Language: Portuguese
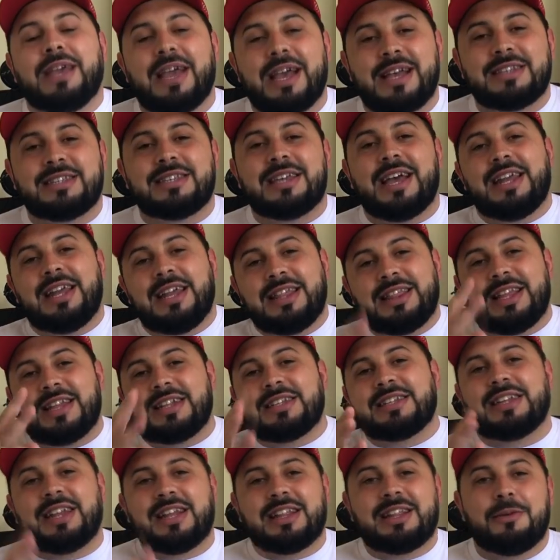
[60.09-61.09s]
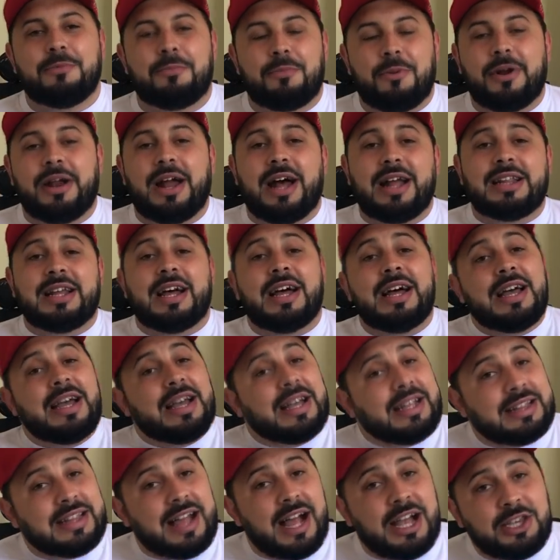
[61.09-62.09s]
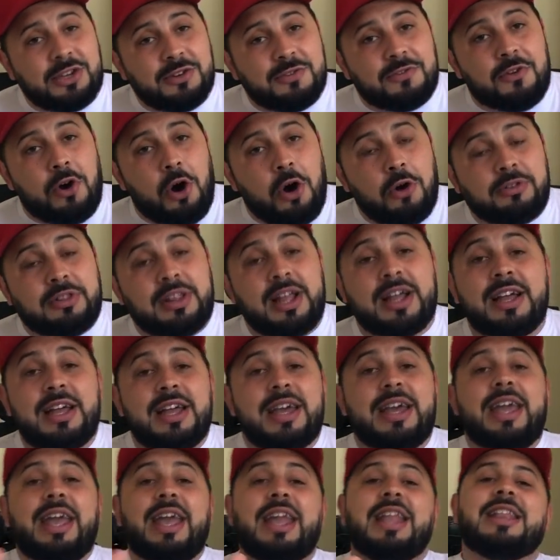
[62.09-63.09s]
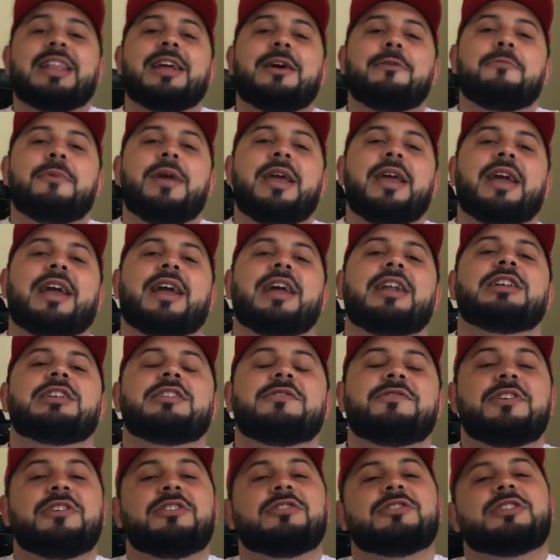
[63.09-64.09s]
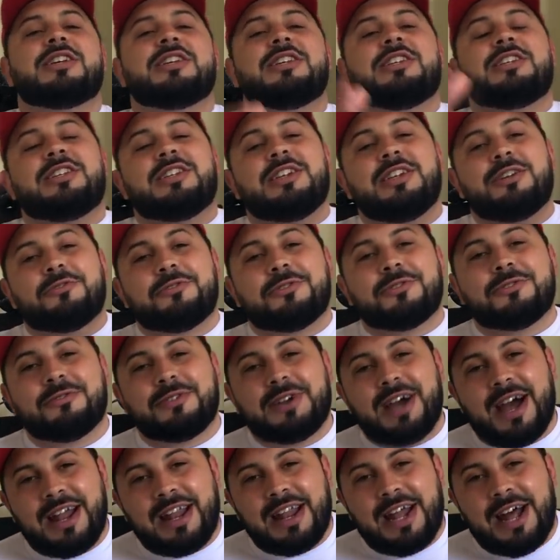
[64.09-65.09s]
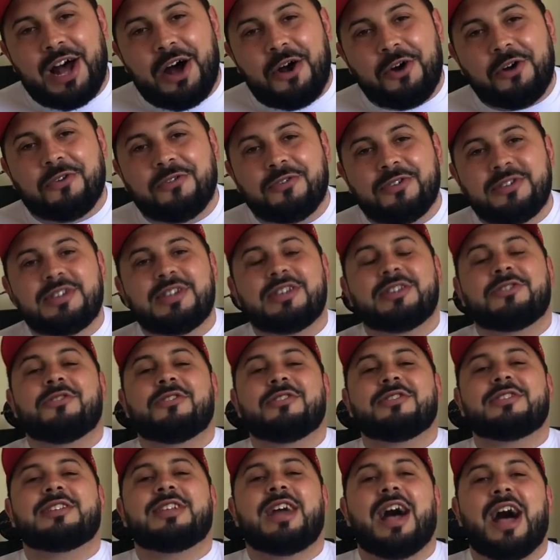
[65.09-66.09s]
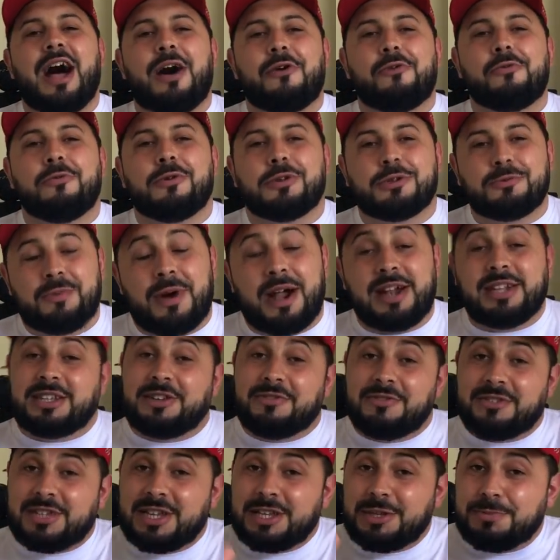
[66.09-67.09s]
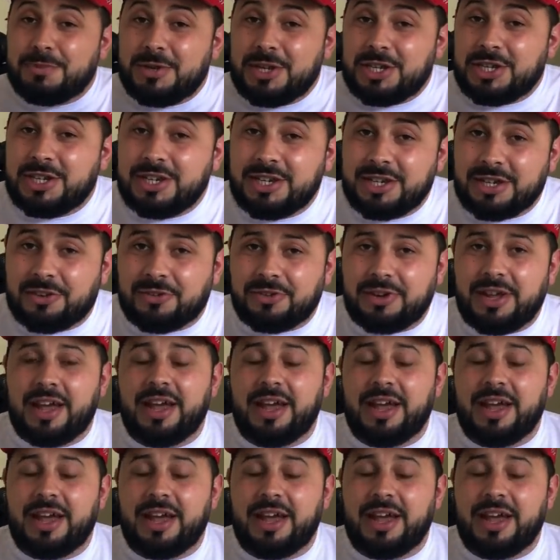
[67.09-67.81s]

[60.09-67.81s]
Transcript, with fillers: Miguel Série, terceira temporada, tá de volta e também aqueles vídeos antigos do canal que vocês gostavam, meus parceiros, que vocês pediram,